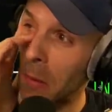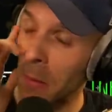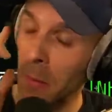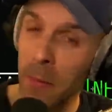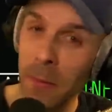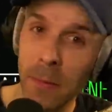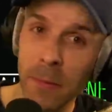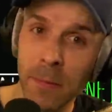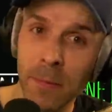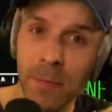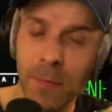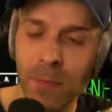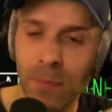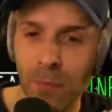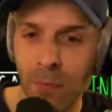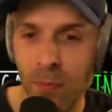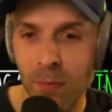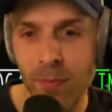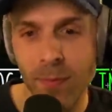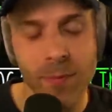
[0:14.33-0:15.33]
stream tout à
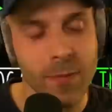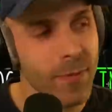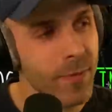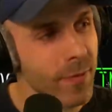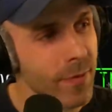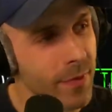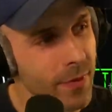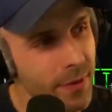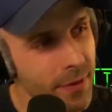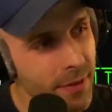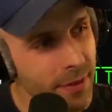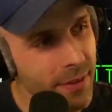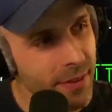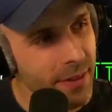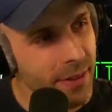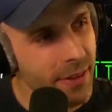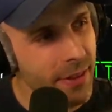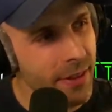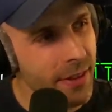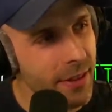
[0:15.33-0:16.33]
l'heure, je, euh, me suis
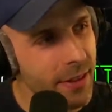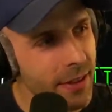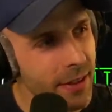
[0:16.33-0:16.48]
fait ban.